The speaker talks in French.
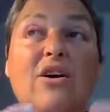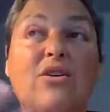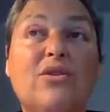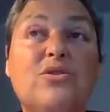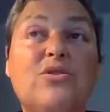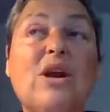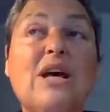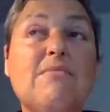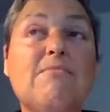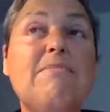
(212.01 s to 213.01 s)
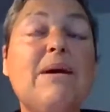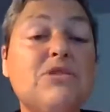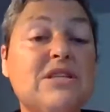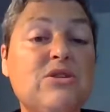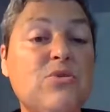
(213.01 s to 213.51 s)
euh, dans la même
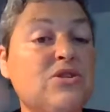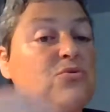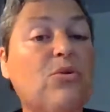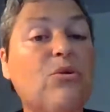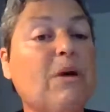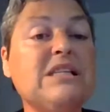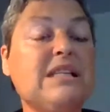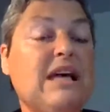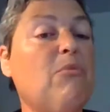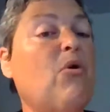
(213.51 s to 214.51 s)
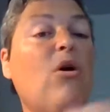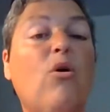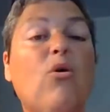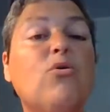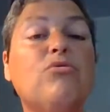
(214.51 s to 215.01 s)
situation que
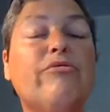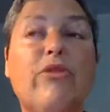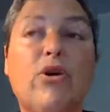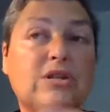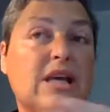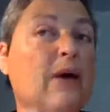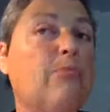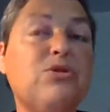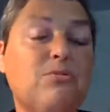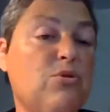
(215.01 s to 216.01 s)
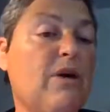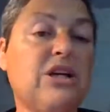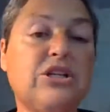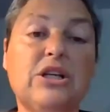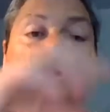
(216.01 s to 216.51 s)
précédemment, aucune force, impossible de
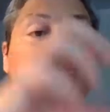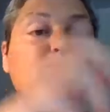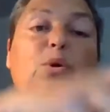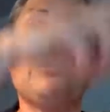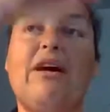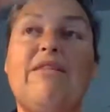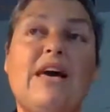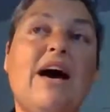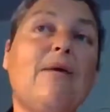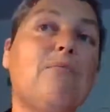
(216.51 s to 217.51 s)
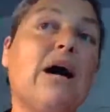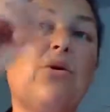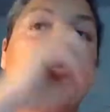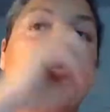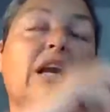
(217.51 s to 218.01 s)
marcher, transportée avec un
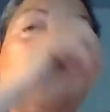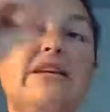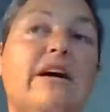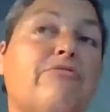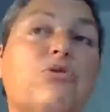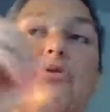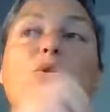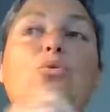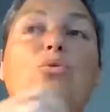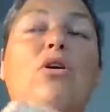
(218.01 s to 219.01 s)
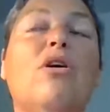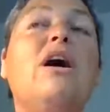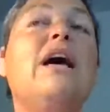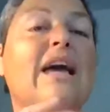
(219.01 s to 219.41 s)
hamac entre un lit et un fauteuil roulant,